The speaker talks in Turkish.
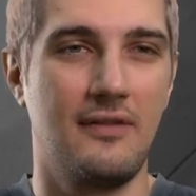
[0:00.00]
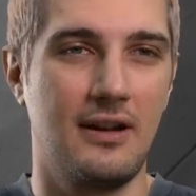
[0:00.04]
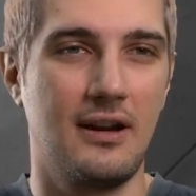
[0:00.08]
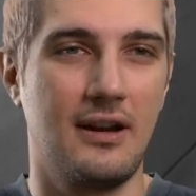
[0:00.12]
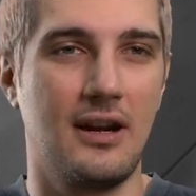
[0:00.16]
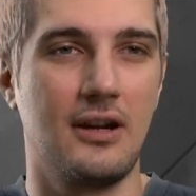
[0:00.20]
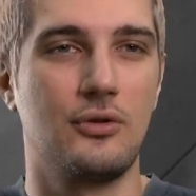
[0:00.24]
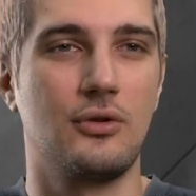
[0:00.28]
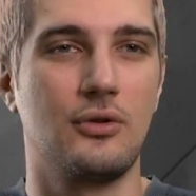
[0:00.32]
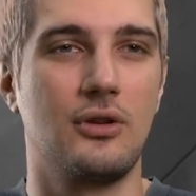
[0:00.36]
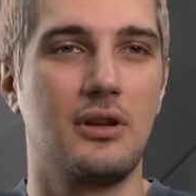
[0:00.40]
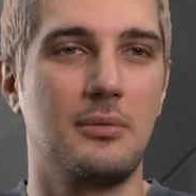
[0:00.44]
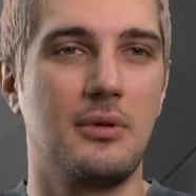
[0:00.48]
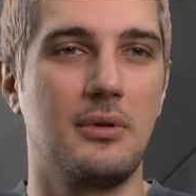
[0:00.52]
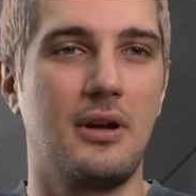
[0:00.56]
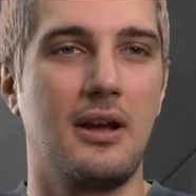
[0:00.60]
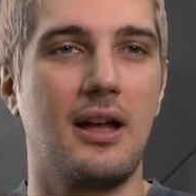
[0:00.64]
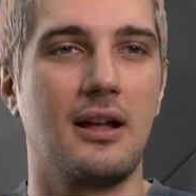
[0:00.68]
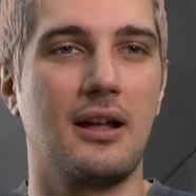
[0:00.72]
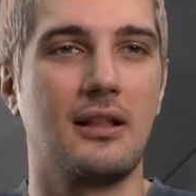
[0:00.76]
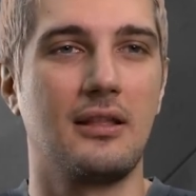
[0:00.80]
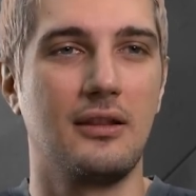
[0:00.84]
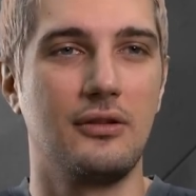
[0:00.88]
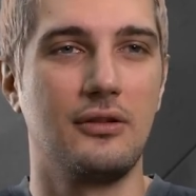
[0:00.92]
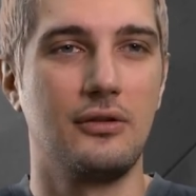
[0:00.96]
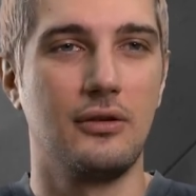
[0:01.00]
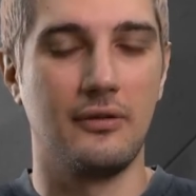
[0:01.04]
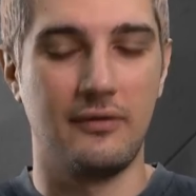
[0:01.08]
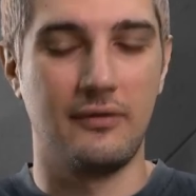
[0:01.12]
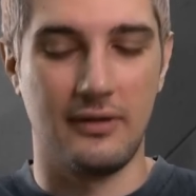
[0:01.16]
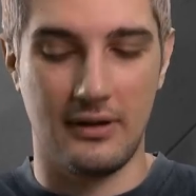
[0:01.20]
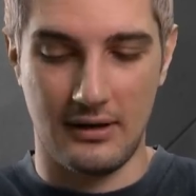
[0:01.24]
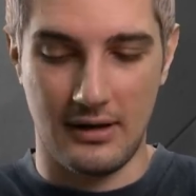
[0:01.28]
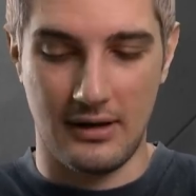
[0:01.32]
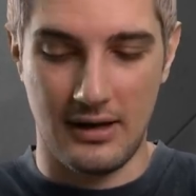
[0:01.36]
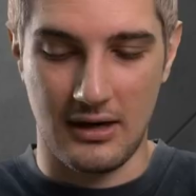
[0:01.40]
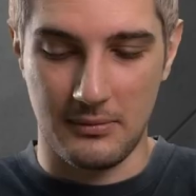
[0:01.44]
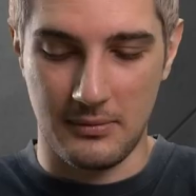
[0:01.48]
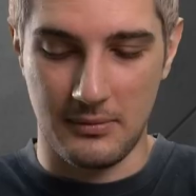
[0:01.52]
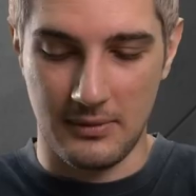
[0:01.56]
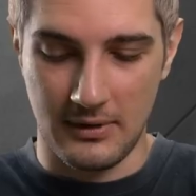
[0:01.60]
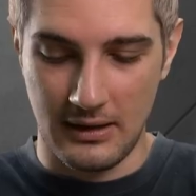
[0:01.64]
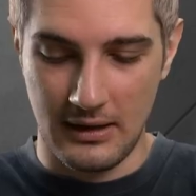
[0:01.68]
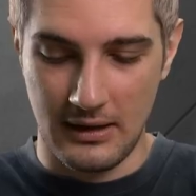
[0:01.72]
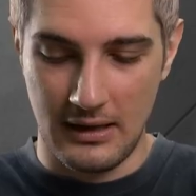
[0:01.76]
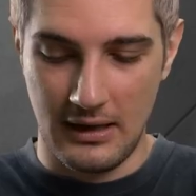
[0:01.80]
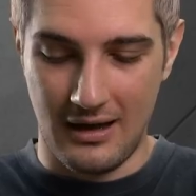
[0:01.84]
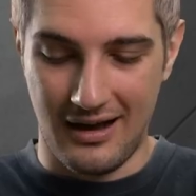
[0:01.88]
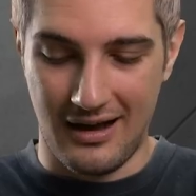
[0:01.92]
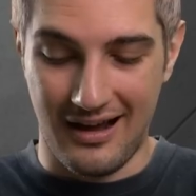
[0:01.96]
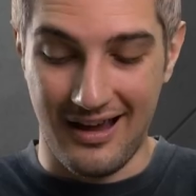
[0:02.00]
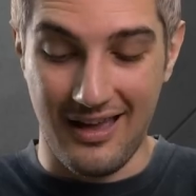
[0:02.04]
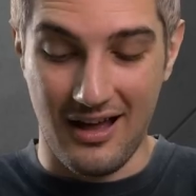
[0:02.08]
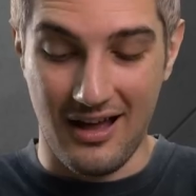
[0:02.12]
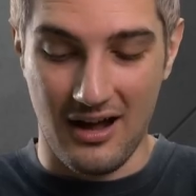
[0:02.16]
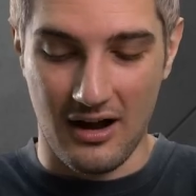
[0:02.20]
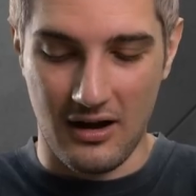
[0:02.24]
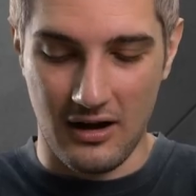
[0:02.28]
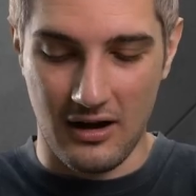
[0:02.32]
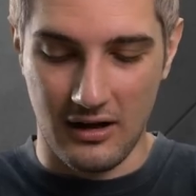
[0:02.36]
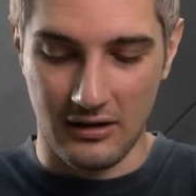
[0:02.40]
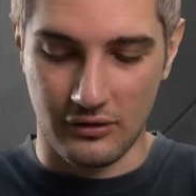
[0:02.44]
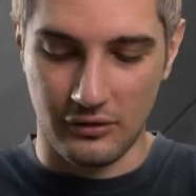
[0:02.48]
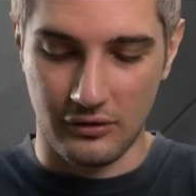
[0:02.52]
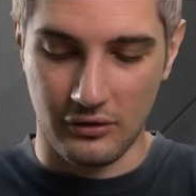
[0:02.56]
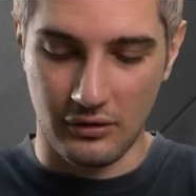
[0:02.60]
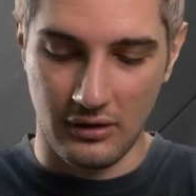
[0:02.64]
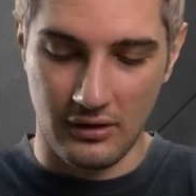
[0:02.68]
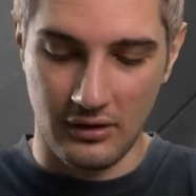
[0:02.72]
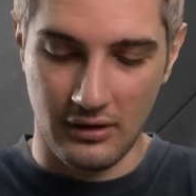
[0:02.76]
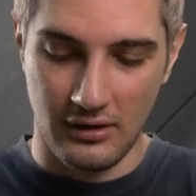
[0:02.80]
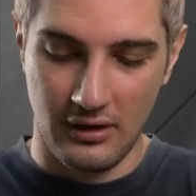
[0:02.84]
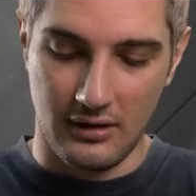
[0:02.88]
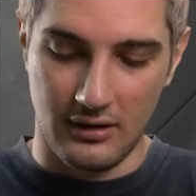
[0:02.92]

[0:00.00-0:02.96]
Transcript: Ferrari şöyle bir ayaklanıyor. Ferrari bir ayağa kalkıyor.